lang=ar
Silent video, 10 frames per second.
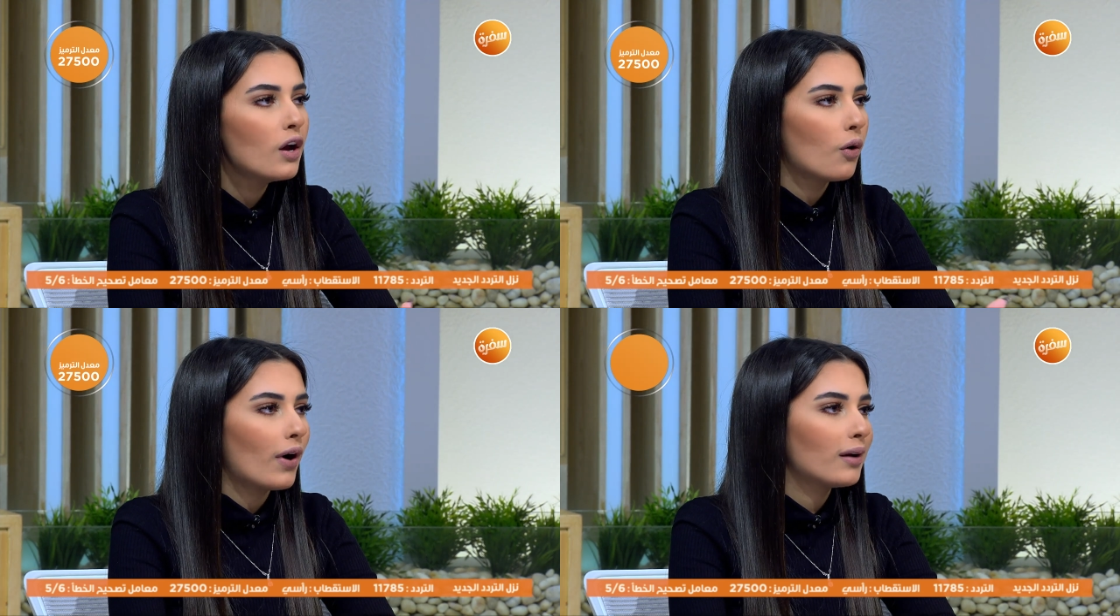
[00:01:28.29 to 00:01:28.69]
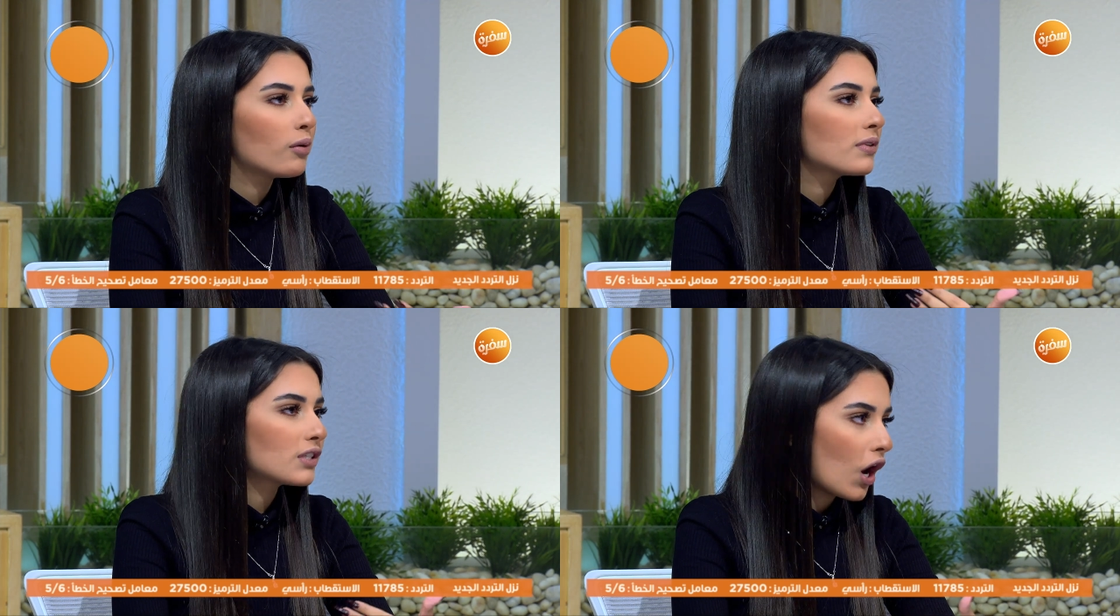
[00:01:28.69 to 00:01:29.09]
واحنا ما
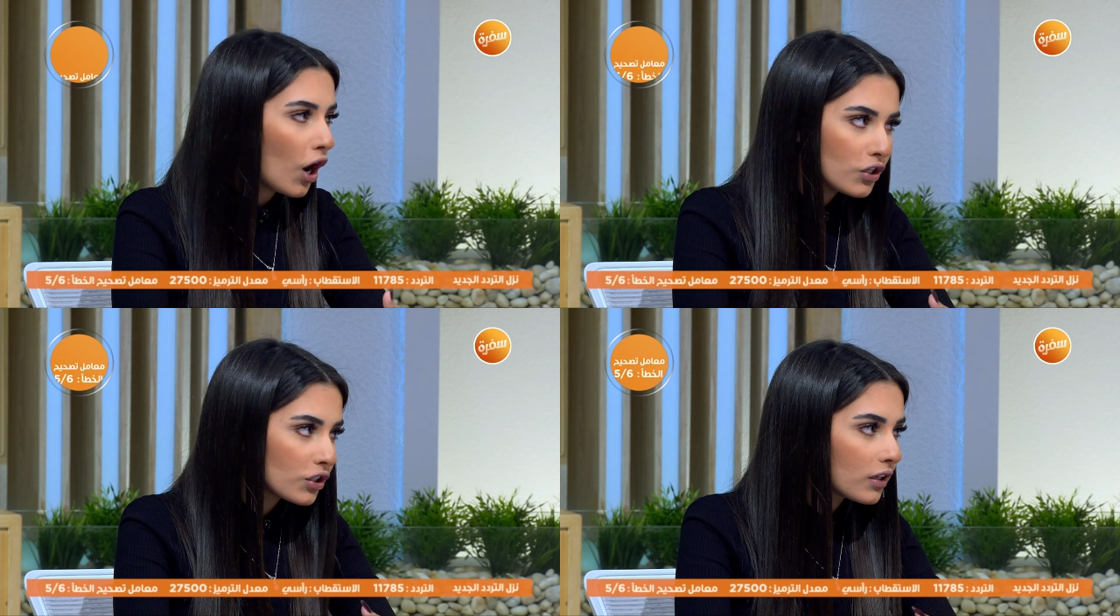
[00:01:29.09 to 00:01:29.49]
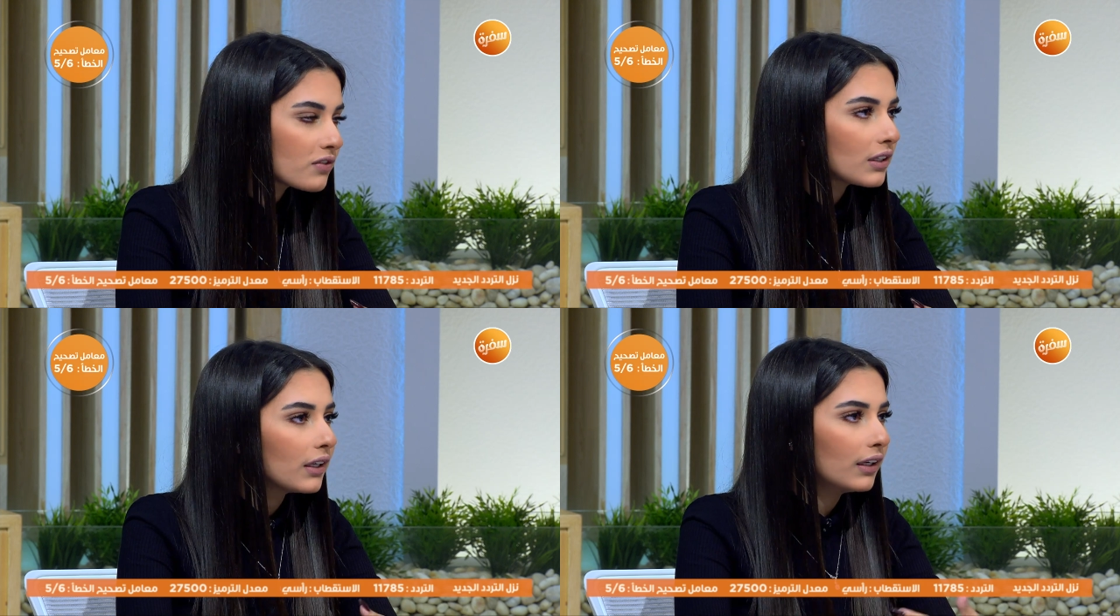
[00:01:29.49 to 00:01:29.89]
بنصححش
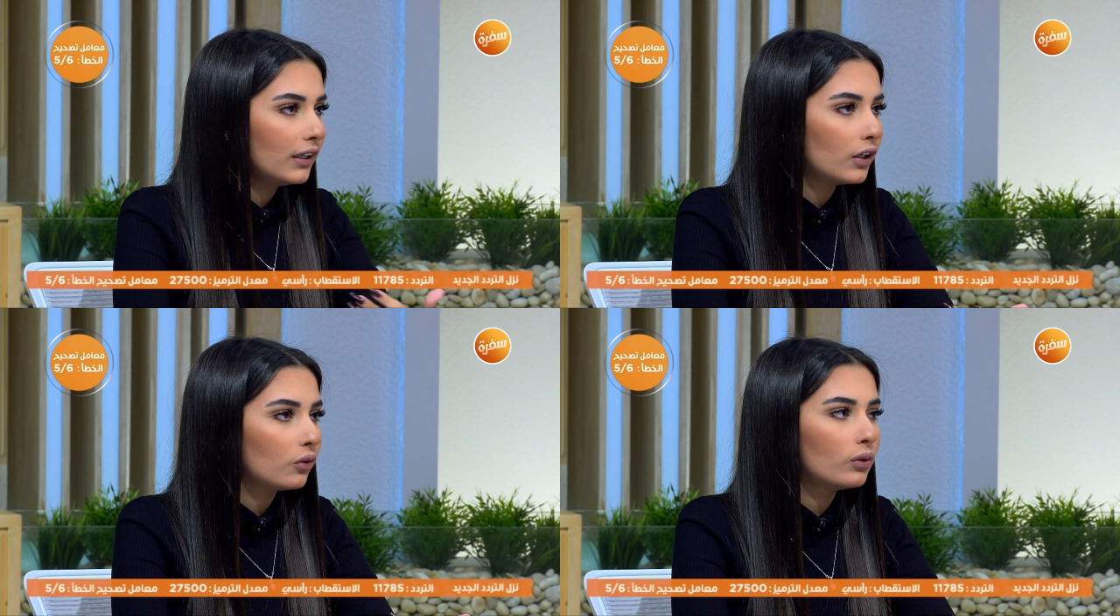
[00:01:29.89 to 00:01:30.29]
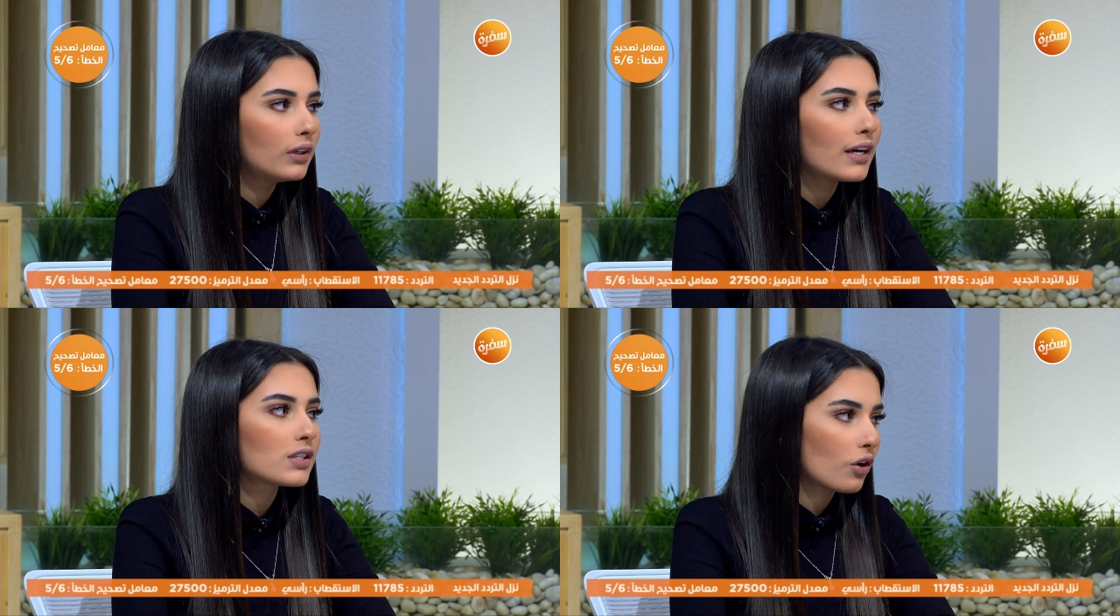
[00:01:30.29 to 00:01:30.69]
لنفسنا ان احنا نقول
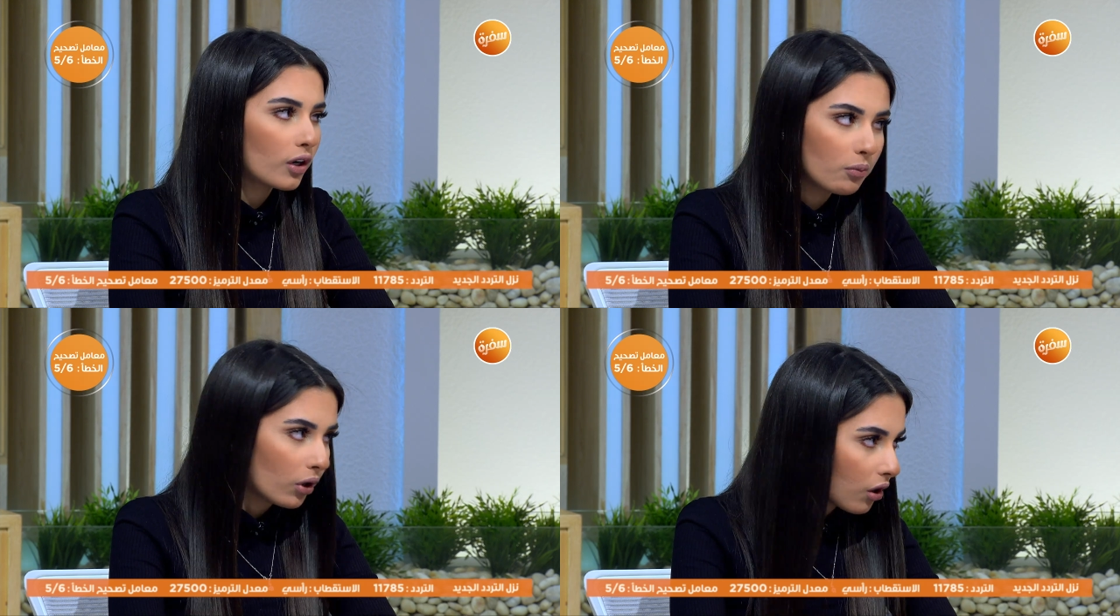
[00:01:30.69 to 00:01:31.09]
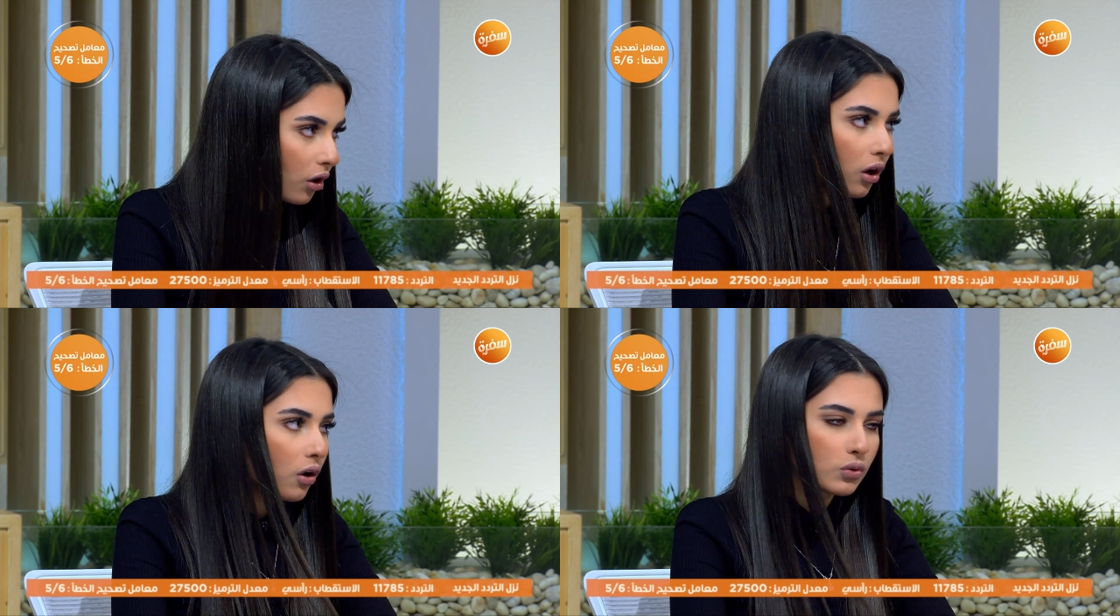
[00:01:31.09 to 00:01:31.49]
لا سهري
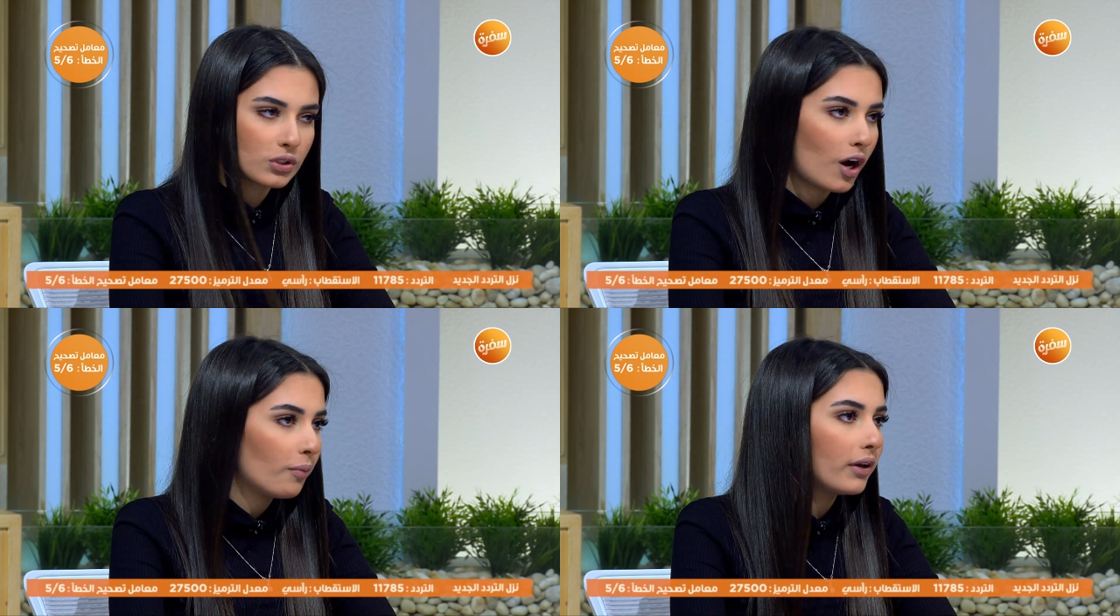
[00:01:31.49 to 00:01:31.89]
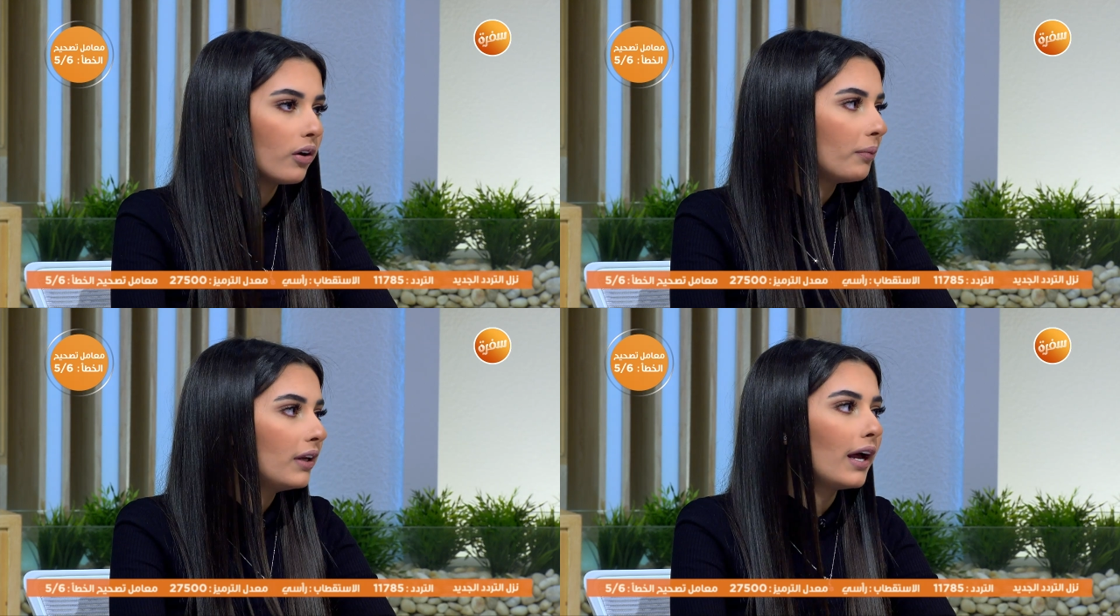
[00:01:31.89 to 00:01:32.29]
بره وصاحبي
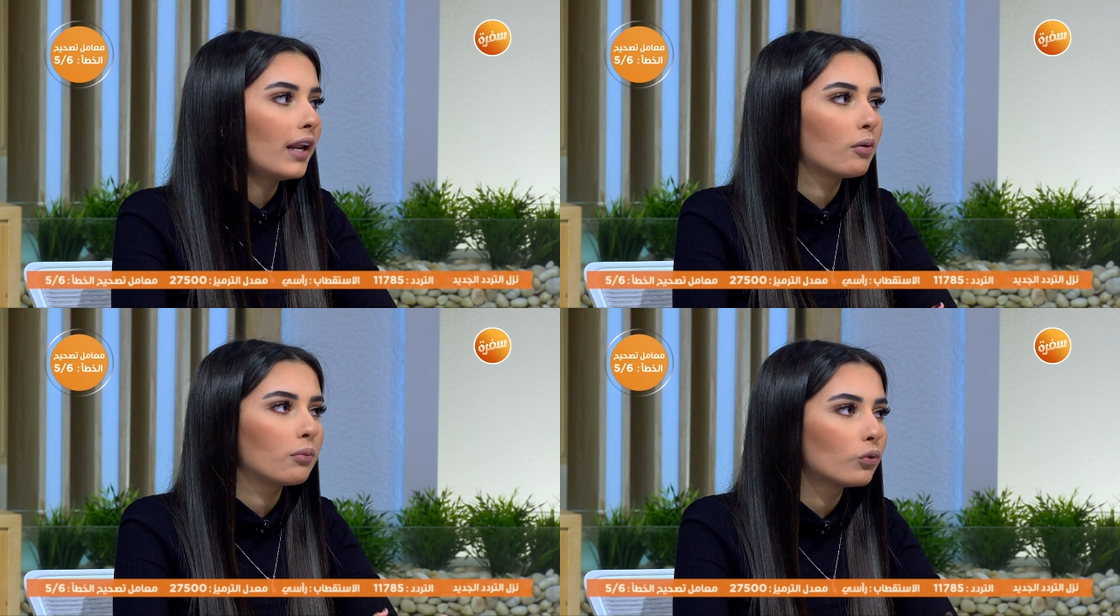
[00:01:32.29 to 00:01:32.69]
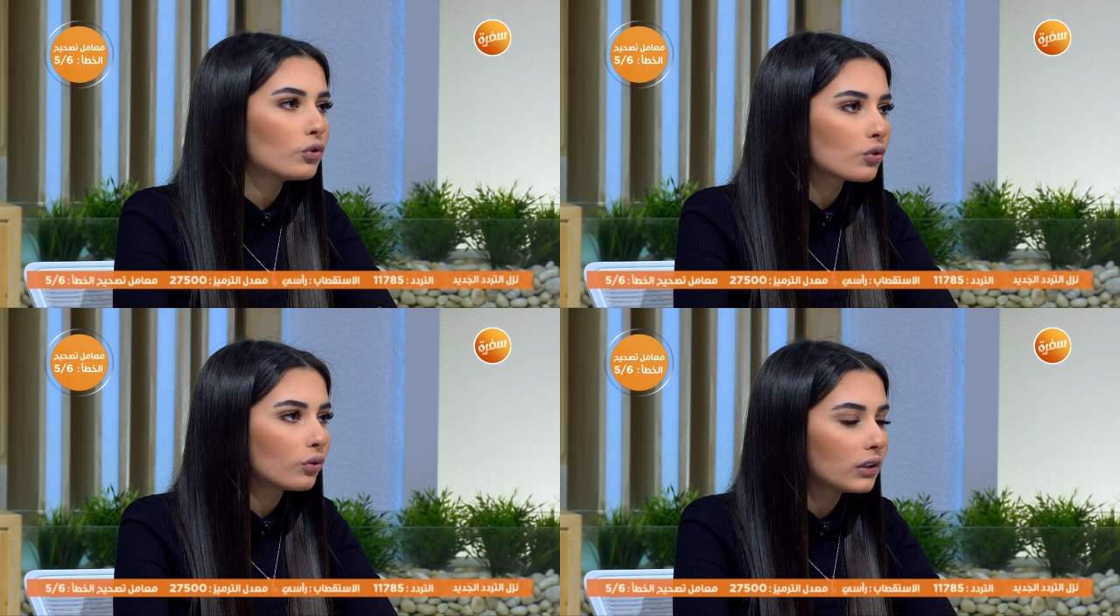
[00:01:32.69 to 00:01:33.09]
واعملي احنا ما
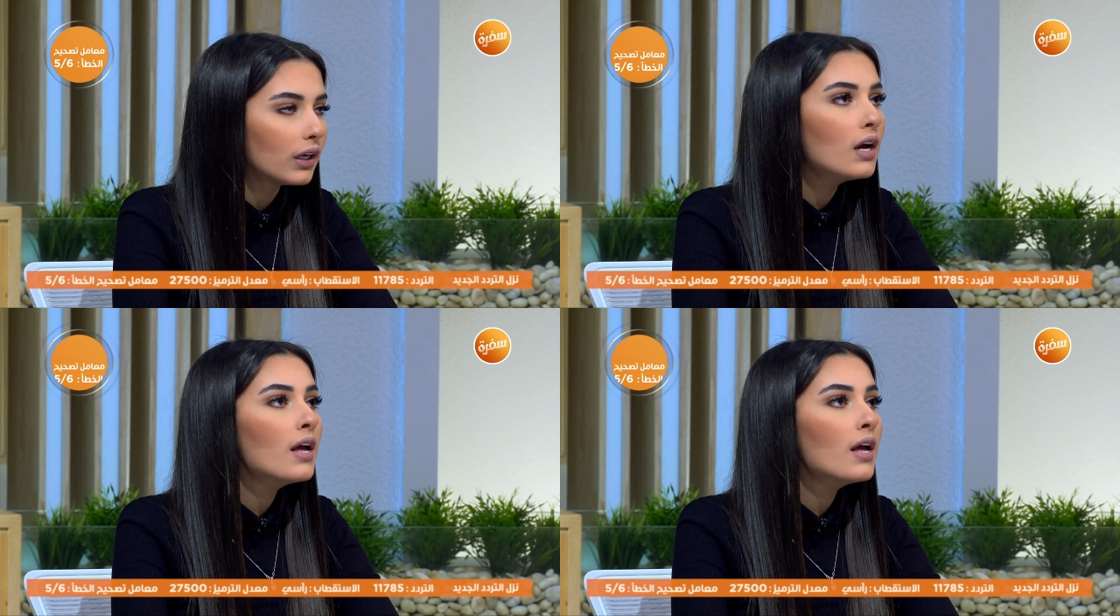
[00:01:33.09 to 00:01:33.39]
بنقولش كل ده